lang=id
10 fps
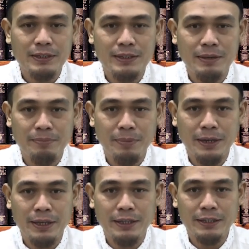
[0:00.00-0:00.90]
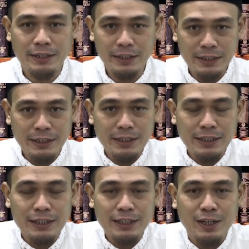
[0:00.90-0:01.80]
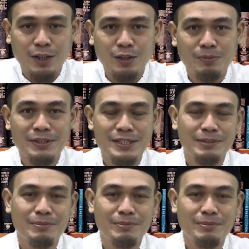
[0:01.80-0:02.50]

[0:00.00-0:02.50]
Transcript: sampai detik ini Allah masih